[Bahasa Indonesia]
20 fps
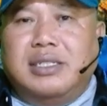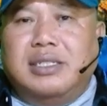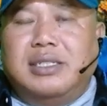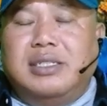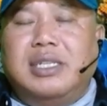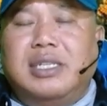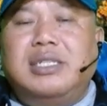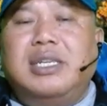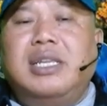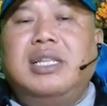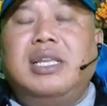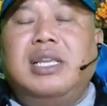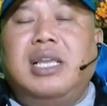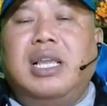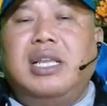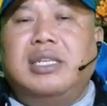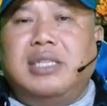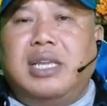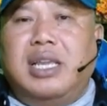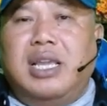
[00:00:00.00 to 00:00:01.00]
Di sini
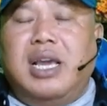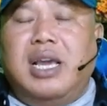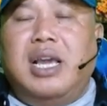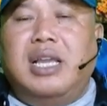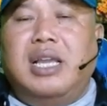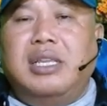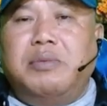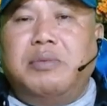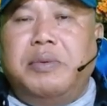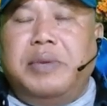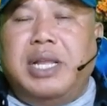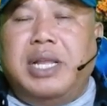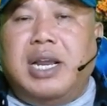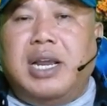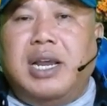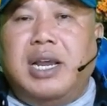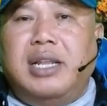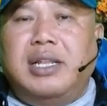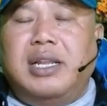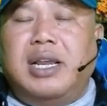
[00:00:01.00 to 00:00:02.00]
saya hanya
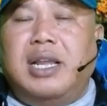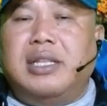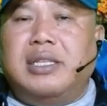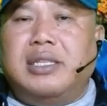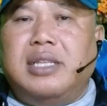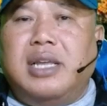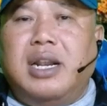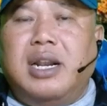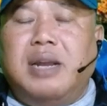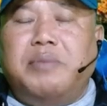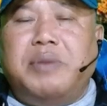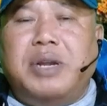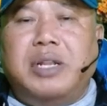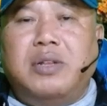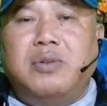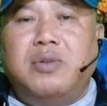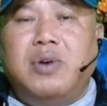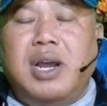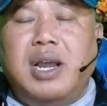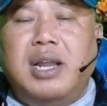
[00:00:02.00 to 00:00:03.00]
membedakan antara
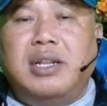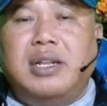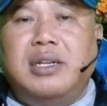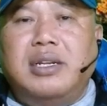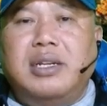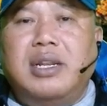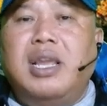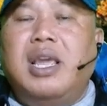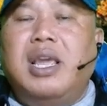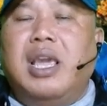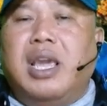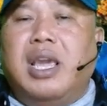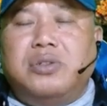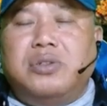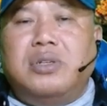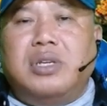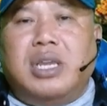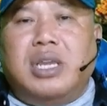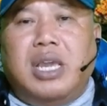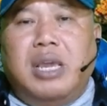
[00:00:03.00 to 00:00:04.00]
paduan
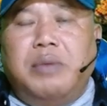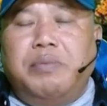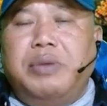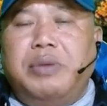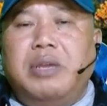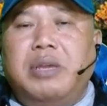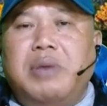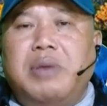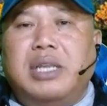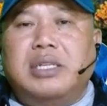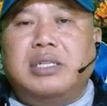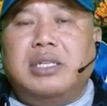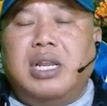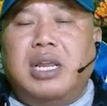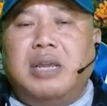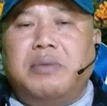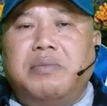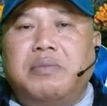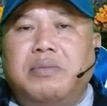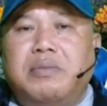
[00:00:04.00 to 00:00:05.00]
camping
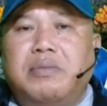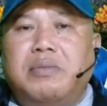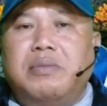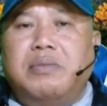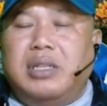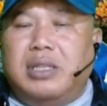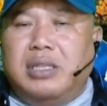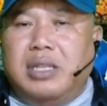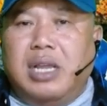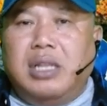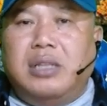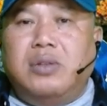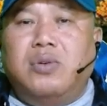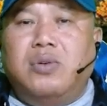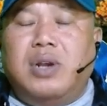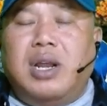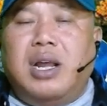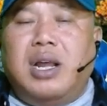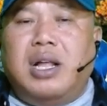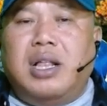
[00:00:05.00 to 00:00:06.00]
basket
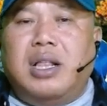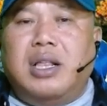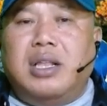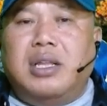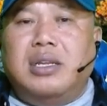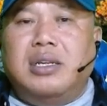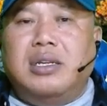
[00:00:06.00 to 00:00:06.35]
natural